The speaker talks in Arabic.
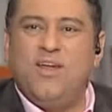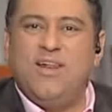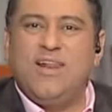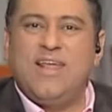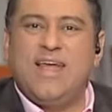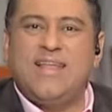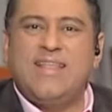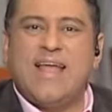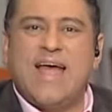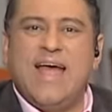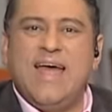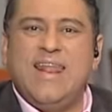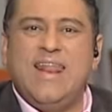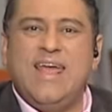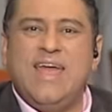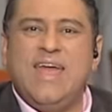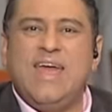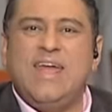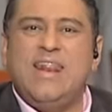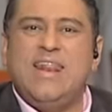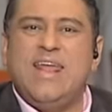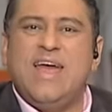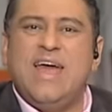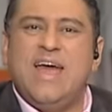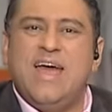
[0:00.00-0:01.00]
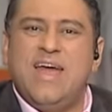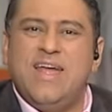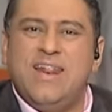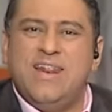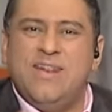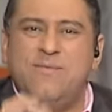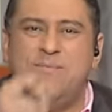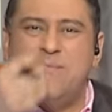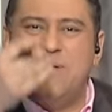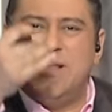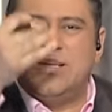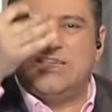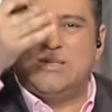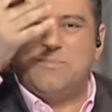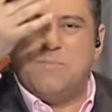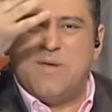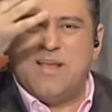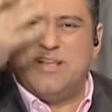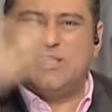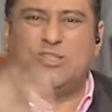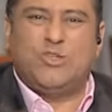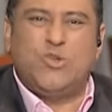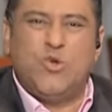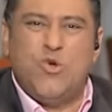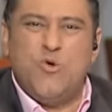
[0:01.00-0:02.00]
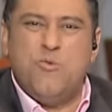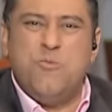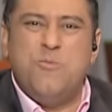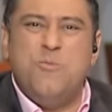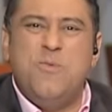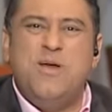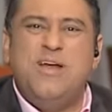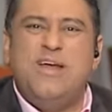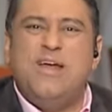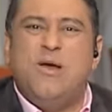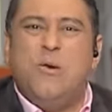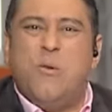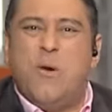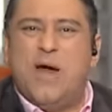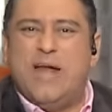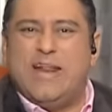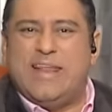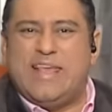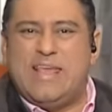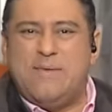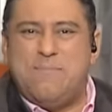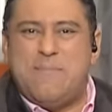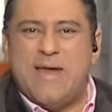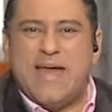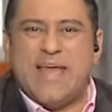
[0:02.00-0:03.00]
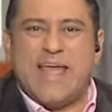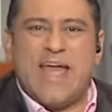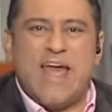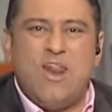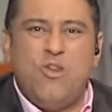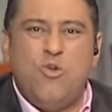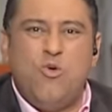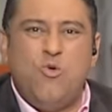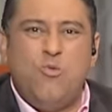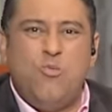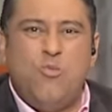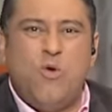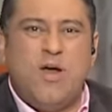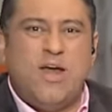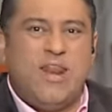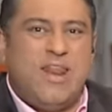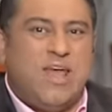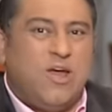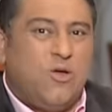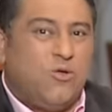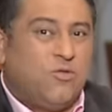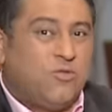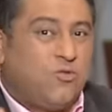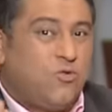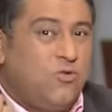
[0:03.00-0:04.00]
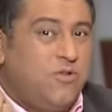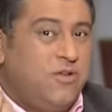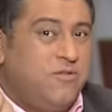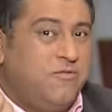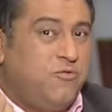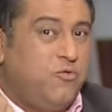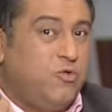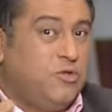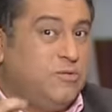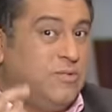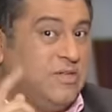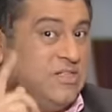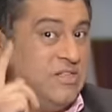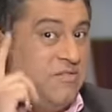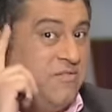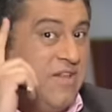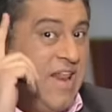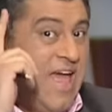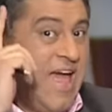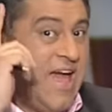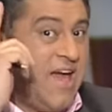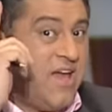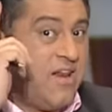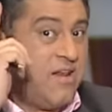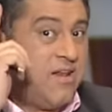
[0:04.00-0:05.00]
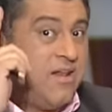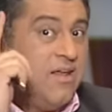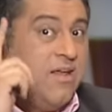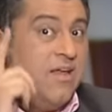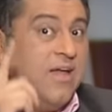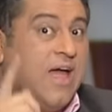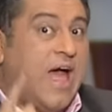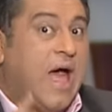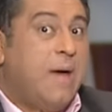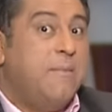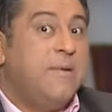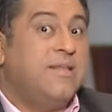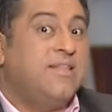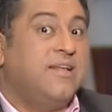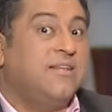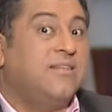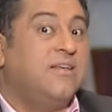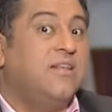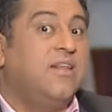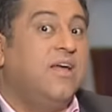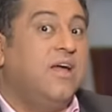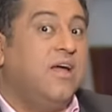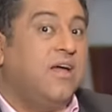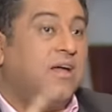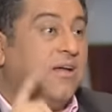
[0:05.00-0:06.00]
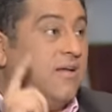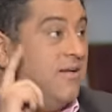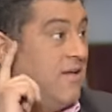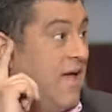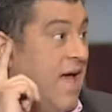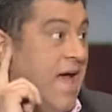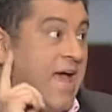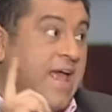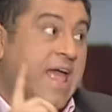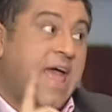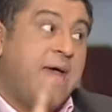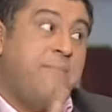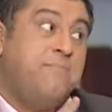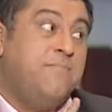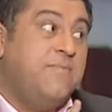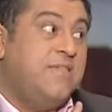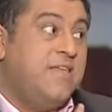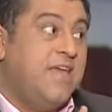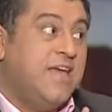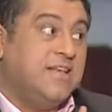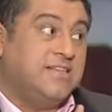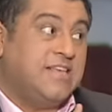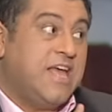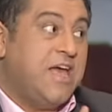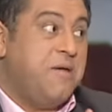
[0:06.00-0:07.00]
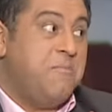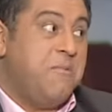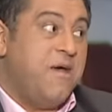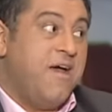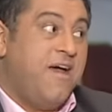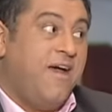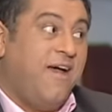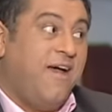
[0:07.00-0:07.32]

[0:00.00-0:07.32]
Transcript: الجدعانه احنا هنمصمصهم وهنجيب اجالهم وهناخد كل الفلوس بس في الاخر حماده طلع عجبني يا سامح